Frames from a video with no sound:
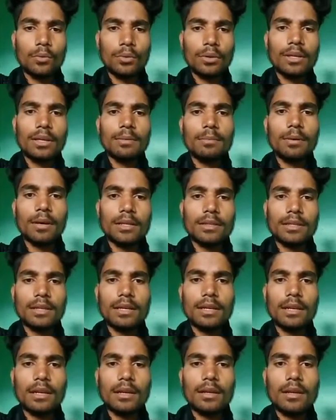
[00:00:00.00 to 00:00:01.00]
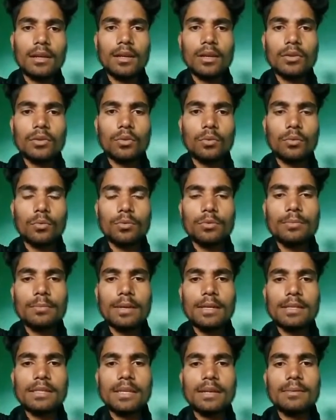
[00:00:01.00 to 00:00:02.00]
उनकी बात करें तो
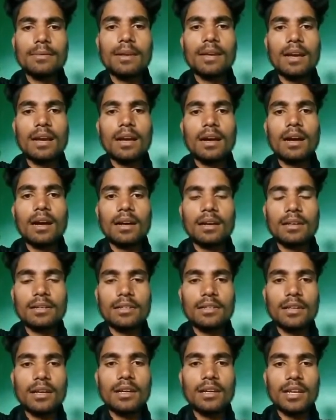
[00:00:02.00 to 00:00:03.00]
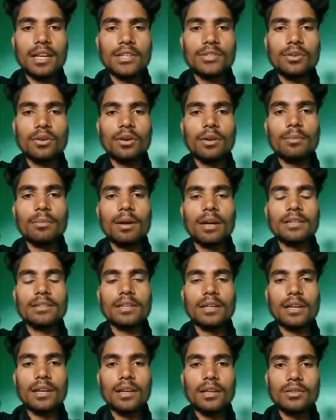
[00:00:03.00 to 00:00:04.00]
उनमें से भी अगर रेशो की बात
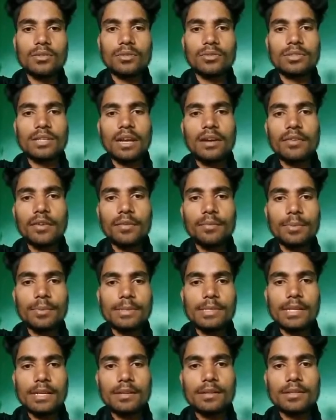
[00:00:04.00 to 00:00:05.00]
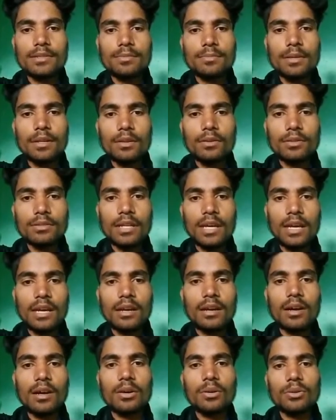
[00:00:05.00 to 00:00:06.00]
करें तो सेवेंटी परसेंट कश्मीर को
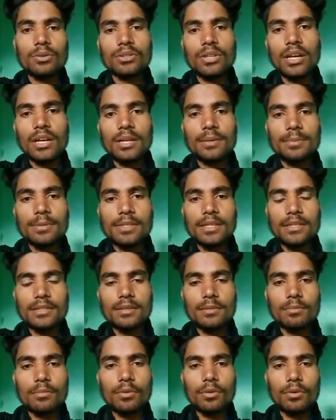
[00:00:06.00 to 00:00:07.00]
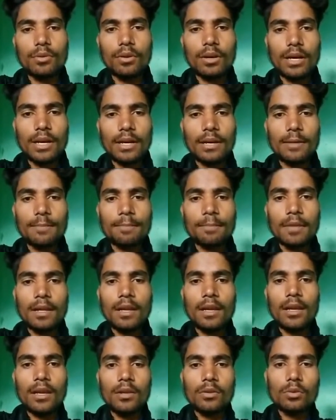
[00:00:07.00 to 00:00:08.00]
जाएगा और थर्टी परसेंट जम्मू को आएगा
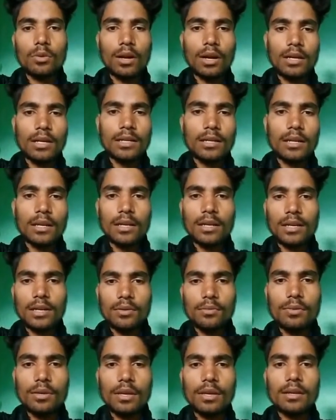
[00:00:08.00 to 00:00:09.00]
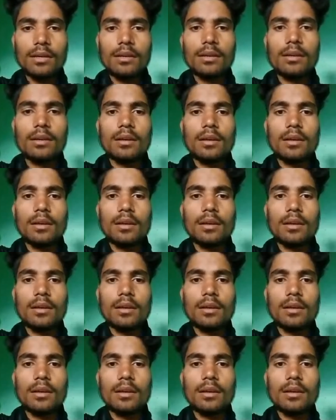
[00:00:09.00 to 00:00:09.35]
तो आखिरकार क्यों ये